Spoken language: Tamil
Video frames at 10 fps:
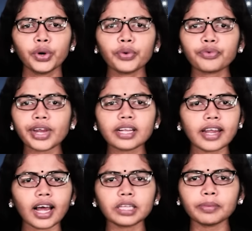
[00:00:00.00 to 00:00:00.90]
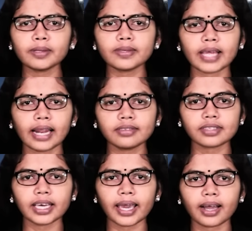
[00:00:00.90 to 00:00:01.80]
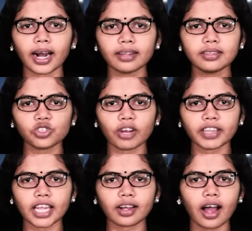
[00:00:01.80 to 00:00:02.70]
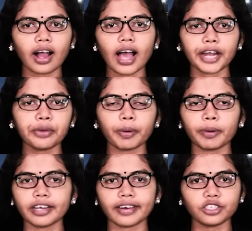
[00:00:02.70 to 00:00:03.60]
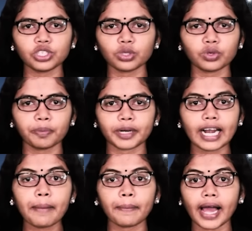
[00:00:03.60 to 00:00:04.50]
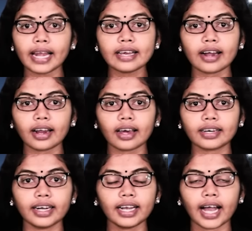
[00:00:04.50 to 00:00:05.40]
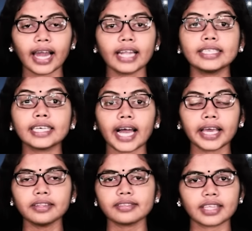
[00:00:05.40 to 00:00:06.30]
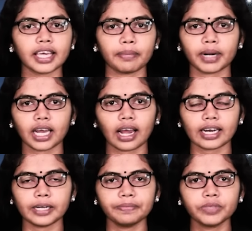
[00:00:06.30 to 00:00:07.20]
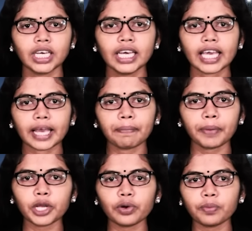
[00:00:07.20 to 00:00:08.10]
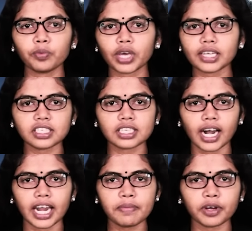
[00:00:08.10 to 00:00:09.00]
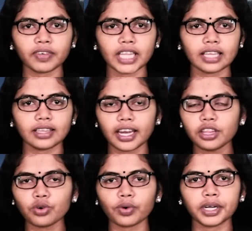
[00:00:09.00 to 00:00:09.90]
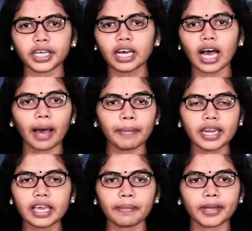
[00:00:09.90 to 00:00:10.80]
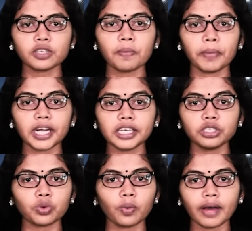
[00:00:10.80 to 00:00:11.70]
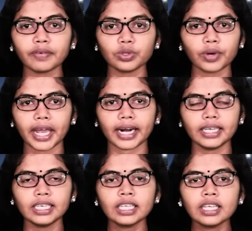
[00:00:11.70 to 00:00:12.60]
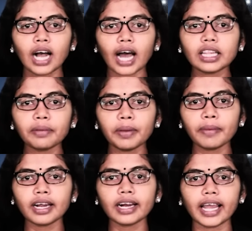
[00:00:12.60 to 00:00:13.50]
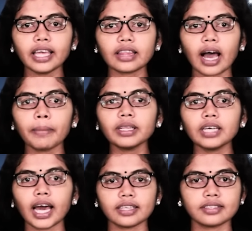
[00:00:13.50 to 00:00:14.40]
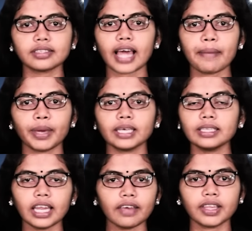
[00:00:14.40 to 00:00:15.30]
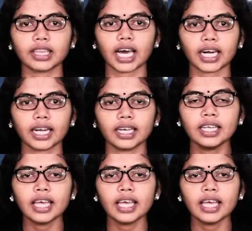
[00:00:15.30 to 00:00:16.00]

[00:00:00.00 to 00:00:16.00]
உக்ரைன் ஜனாதிபதி செலன்ஸ்கியை கடத்தி செல்வதற்காக அனுப்பப்பட்ட ரஷ்ய துருப்புக்கள் பலியானார்கள் அல்லது கைது செய்யப்பட்டார்கள் இப்படியொரு முயற்சி நடைபெறுவதை தெரிந்து கொண்ட அமெரிக்க மற்றும் பிரிட்டிஷ் உளவுத்துறைகள் அந்த விவரங்களை தமது அரசு தலைமைக்கு தெரிவித்தார்கள்